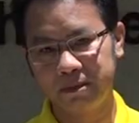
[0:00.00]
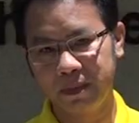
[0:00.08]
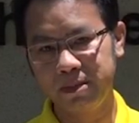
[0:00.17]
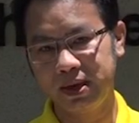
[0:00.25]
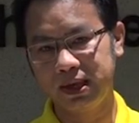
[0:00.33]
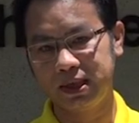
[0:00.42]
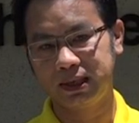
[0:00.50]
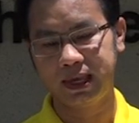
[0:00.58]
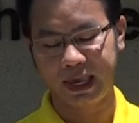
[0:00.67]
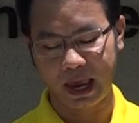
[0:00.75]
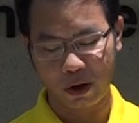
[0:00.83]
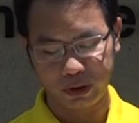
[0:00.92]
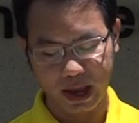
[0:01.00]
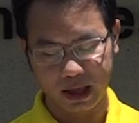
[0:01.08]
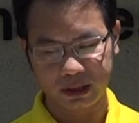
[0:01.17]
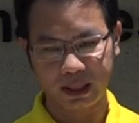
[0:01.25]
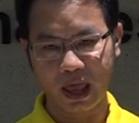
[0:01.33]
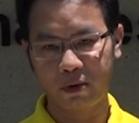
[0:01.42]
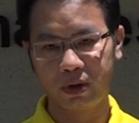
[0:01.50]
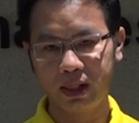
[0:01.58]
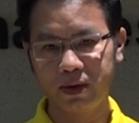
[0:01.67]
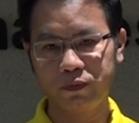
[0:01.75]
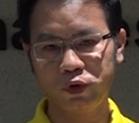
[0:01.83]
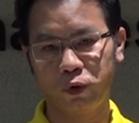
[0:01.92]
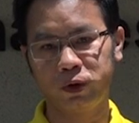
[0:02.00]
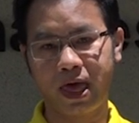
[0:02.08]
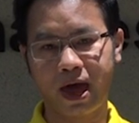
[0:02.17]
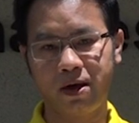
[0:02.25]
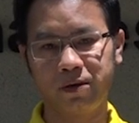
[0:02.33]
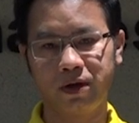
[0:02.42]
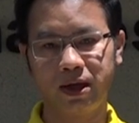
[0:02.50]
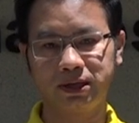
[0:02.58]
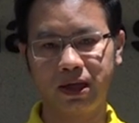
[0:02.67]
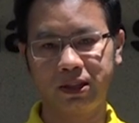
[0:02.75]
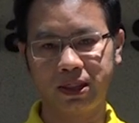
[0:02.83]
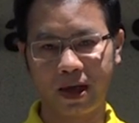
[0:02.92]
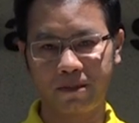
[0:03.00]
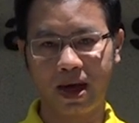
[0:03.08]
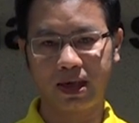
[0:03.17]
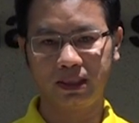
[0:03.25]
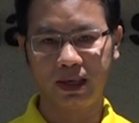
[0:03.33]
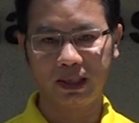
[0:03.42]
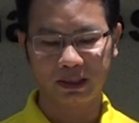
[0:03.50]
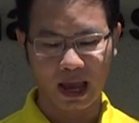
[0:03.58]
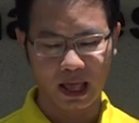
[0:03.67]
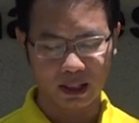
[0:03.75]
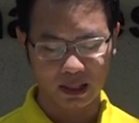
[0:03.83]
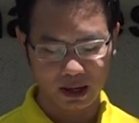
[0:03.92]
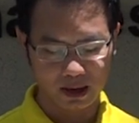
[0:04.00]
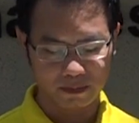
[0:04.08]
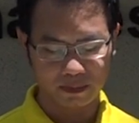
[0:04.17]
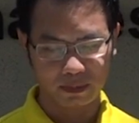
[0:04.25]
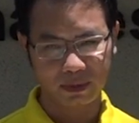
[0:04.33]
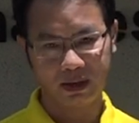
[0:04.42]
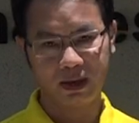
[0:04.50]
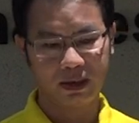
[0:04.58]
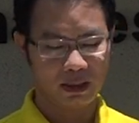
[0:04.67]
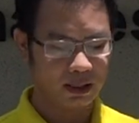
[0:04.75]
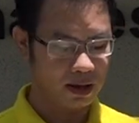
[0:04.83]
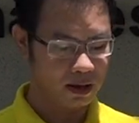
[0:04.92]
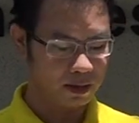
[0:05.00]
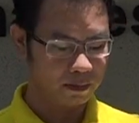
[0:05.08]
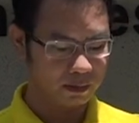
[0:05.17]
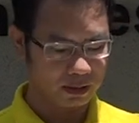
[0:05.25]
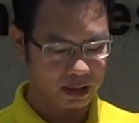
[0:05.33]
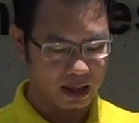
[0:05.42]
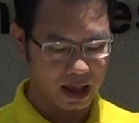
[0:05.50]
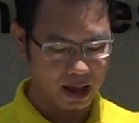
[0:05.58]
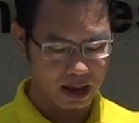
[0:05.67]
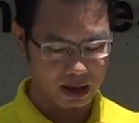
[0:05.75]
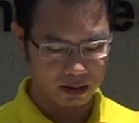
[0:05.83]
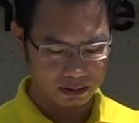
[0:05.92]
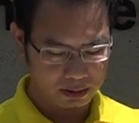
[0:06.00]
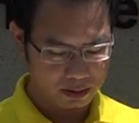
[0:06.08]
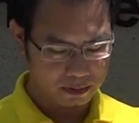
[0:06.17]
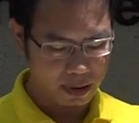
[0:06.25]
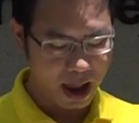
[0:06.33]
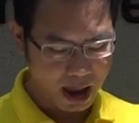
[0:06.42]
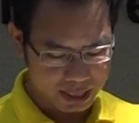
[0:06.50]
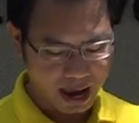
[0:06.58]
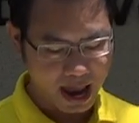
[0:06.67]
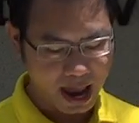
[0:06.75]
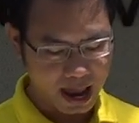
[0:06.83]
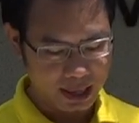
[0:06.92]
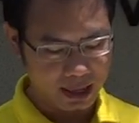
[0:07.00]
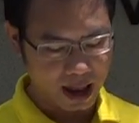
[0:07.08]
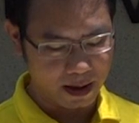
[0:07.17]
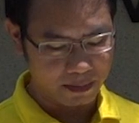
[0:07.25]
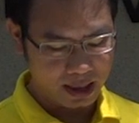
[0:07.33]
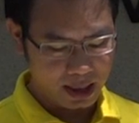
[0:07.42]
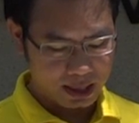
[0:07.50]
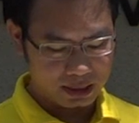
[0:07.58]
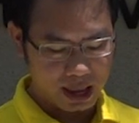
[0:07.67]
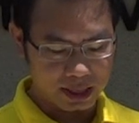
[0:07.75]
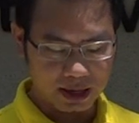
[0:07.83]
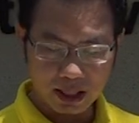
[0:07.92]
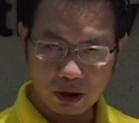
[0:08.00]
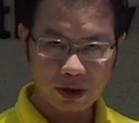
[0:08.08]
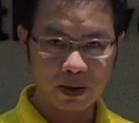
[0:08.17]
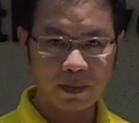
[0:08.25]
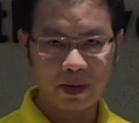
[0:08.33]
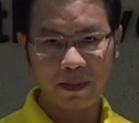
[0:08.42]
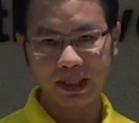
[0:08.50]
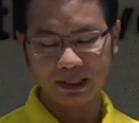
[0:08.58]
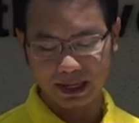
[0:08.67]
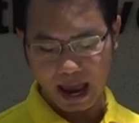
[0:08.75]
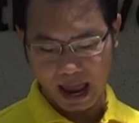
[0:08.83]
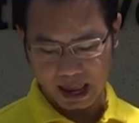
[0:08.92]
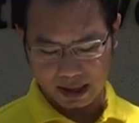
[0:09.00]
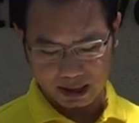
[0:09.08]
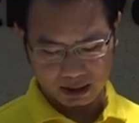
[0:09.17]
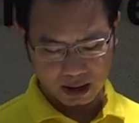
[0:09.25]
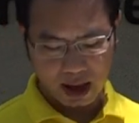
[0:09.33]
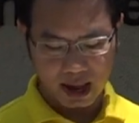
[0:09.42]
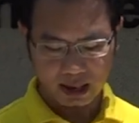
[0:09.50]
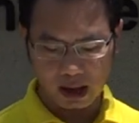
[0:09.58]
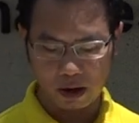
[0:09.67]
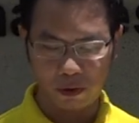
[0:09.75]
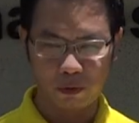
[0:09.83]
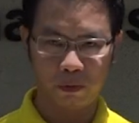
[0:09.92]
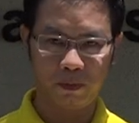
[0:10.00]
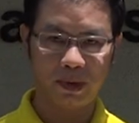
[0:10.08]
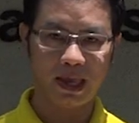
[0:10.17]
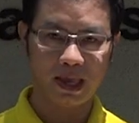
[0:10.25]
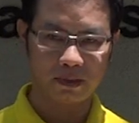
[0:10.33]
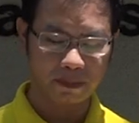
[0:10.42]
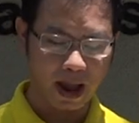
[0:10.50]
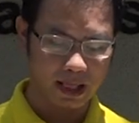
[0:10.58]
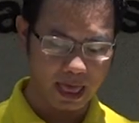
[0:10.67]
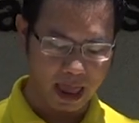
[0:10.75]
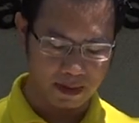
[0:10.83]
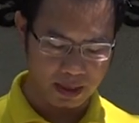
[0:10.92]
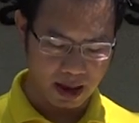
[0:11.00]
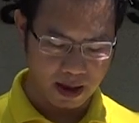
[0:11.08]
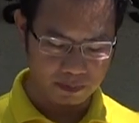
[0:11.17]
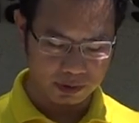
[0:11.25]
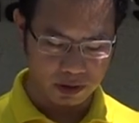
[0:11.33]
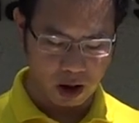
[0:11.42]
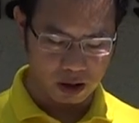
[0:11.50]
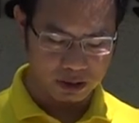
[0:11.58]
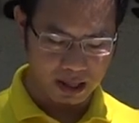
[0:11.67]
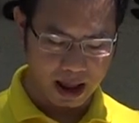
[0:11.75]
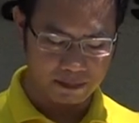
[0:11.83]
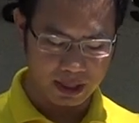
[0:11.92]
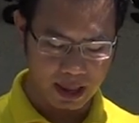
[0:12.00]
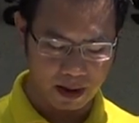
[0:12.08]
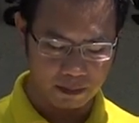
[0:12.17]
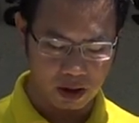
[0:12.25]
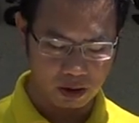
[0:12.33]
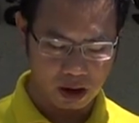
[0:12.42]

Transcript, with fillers: ไม่มีกลิ่นเขียวเนี่ย แสดงว่าเริ่มสุกแล้ว ก็จะสามารถที่จะเริ่มเริ่มผ่าได้นะครับ แต่ถ้าเรายังไม่มั่นใจ ก็ให้เอามีดปลายแหลมนะครับ เจาะสามเหลี่ยม แล้ว